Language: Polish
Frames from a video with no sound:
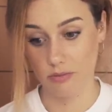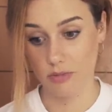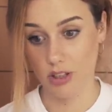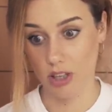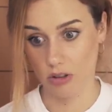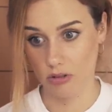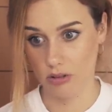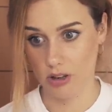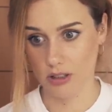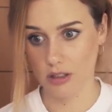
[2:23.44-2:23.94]

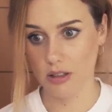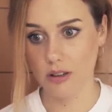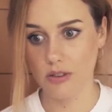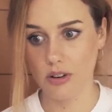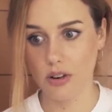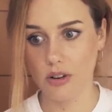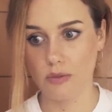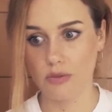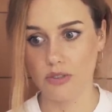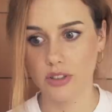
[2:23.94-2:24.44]

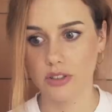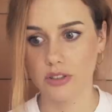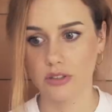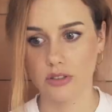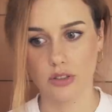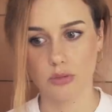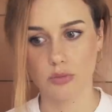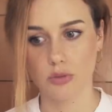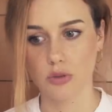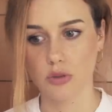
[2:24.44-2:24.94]
jednorazowo
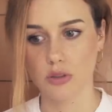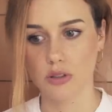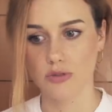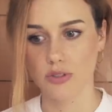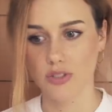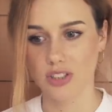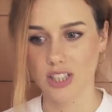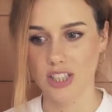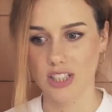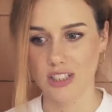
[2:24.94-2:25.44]
wyciąć
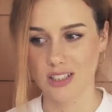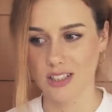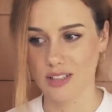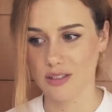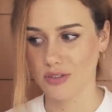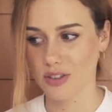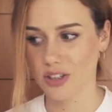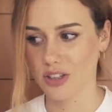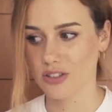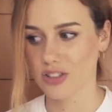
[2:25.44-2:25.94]
mnóstwo rzeczy ze
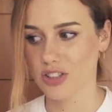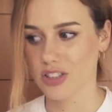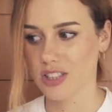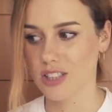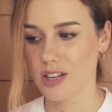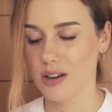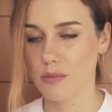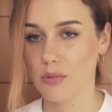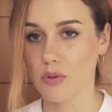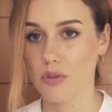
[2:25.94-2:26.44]
swojego
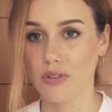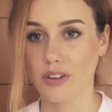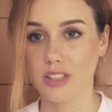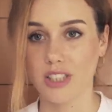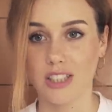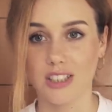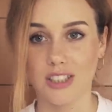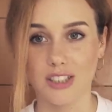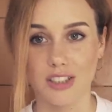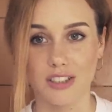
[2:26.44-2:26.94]
życia, bo
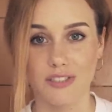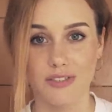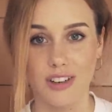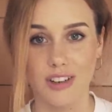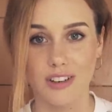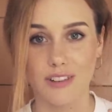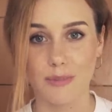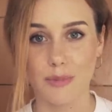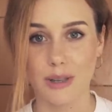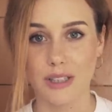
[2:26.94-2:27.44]
uważacie,
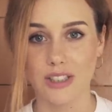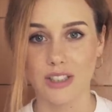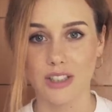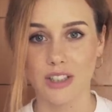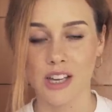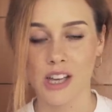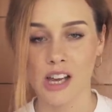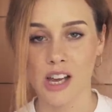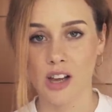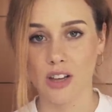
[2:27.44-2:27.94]
że będzie
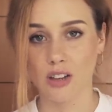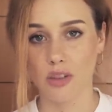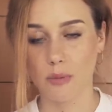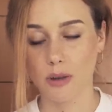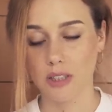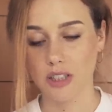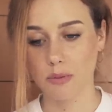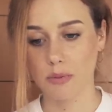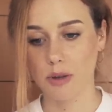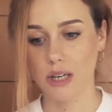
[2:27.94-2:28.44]
to
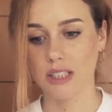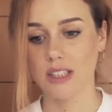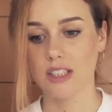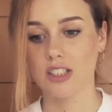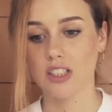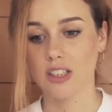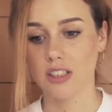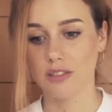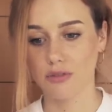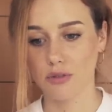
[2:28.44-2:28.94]
bardziej
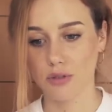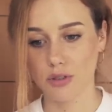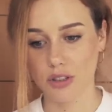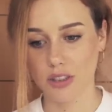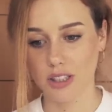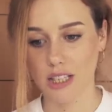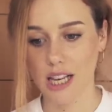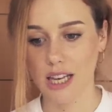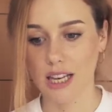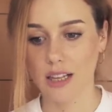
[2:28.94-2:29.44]
praktyczne i
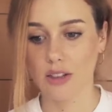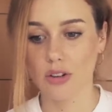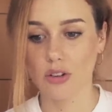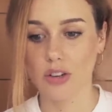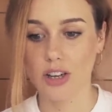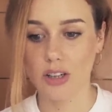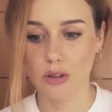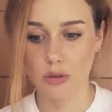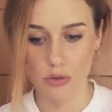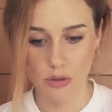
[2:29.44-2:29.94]
funkcjonalne, to
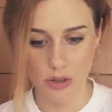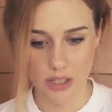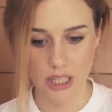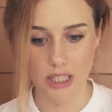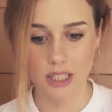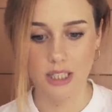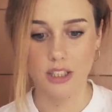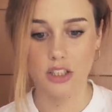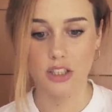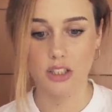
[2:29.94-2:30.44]
gratuluję,
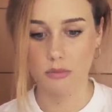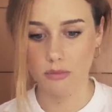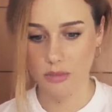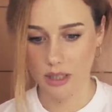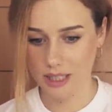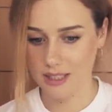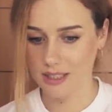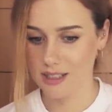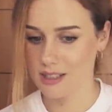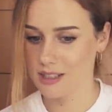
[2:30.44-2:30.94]
jesteście
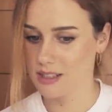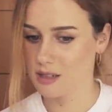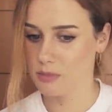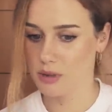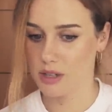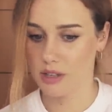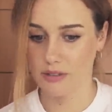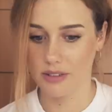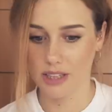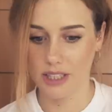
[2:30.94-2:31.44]
mega
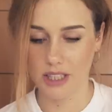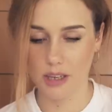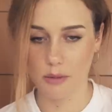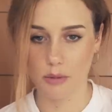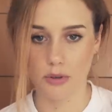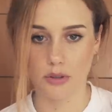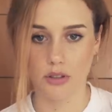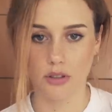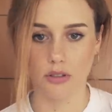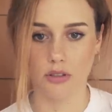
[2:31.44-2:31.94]
zdyscyplinowani i
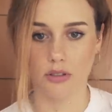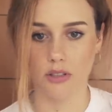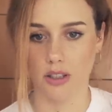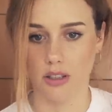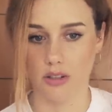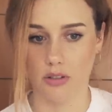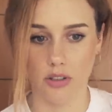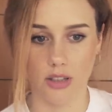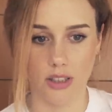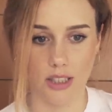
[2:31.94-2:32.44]
po co
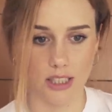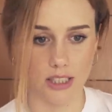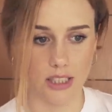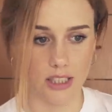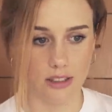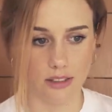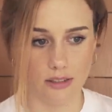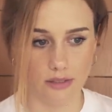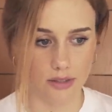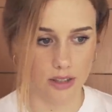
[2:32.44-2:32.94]
oglądacie
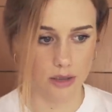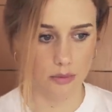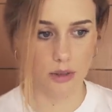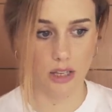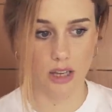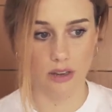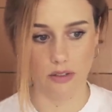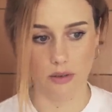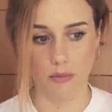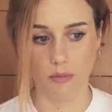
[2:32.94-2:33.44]
ten film,
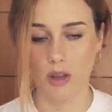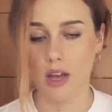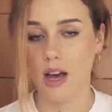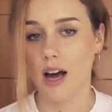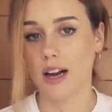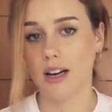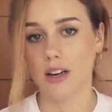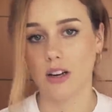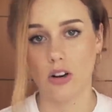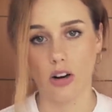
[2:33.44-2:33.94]
nie wiem,
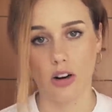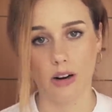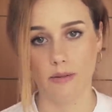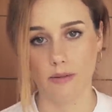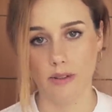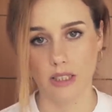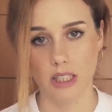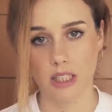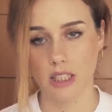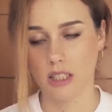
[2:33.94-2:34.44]
ale kocham
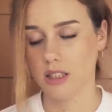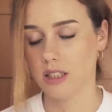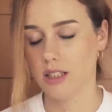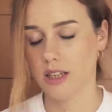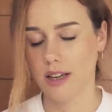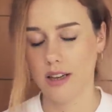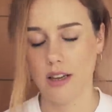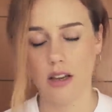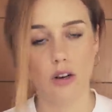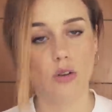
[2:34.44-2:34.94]
Was,
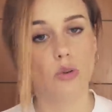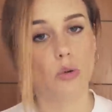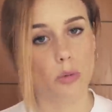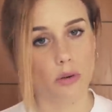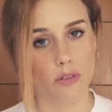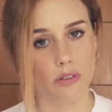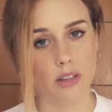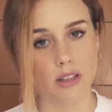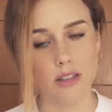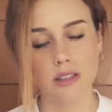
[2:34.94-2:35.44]
nie,
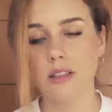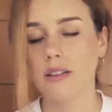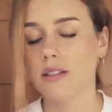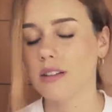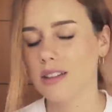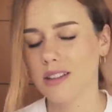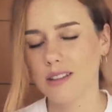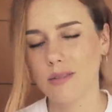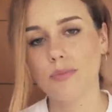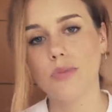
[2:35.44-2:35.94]
lubię Was,
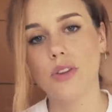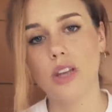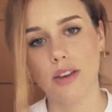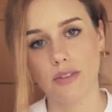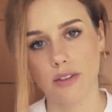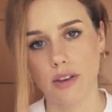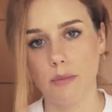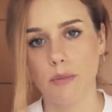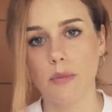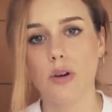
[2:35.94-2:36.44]
nie
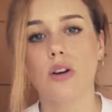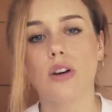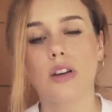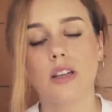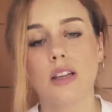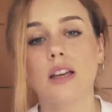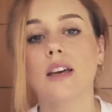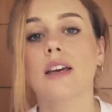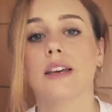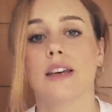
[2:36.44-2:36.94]
wiem.
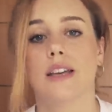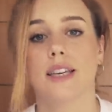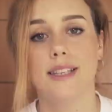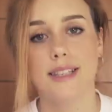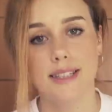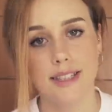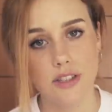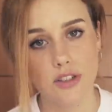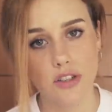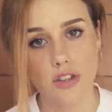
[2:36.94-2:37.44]

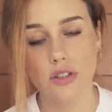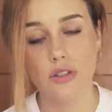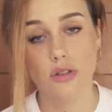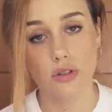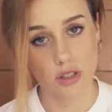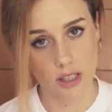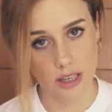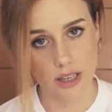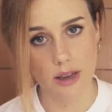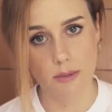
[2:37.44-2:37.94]
Jesteś,
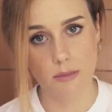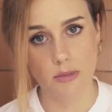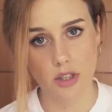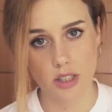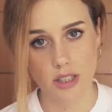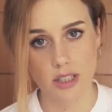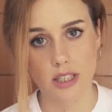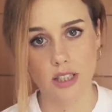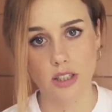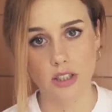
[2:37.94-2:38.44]
doceniam, że
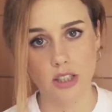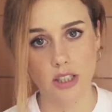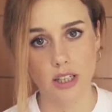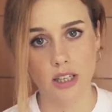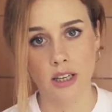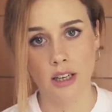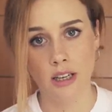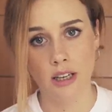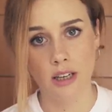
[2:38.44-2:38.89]
jesteście,